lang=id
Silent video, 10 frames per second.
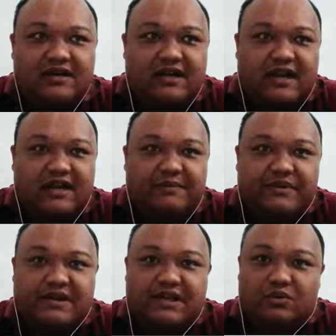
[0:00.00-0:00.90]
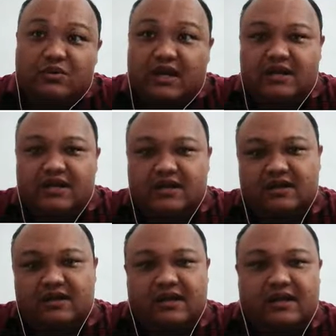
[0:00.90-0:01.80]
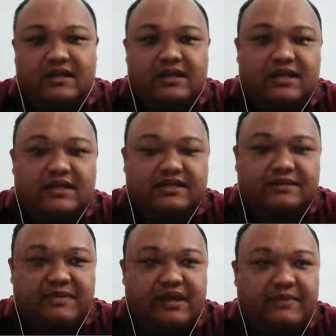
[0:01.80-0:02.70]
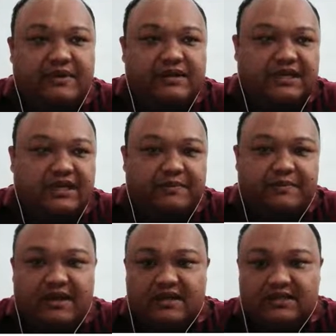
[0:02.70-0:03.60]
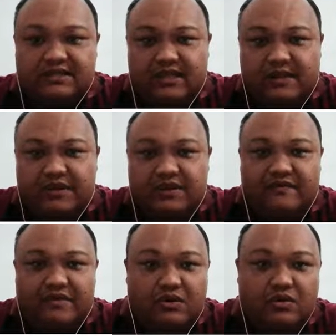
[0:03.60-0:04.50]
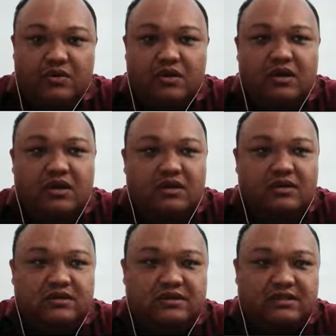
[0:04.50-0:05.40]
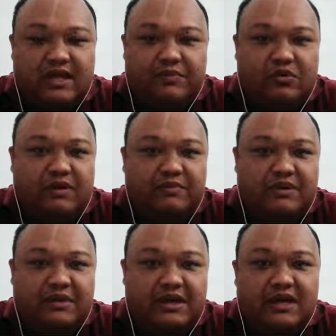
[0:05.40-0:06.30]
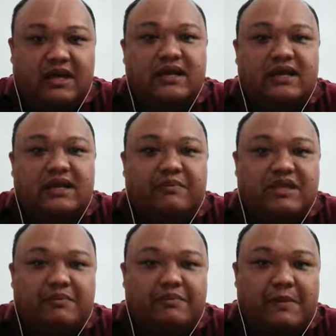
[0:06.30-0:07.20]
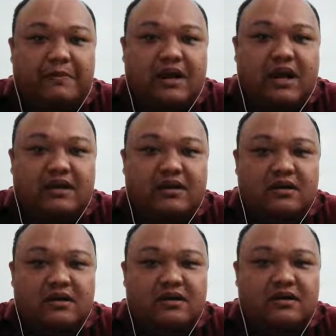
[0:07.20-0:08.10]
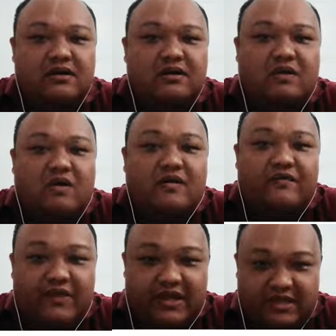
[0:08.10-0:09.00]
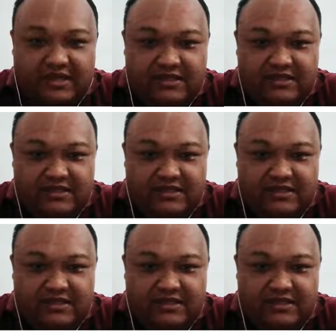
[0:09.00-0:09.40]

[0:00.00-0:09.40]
dan ada peraturan. Nah, ini bagaimana cara pandang setiap individu, setiap orang berbeda, ini menyebabkan konflik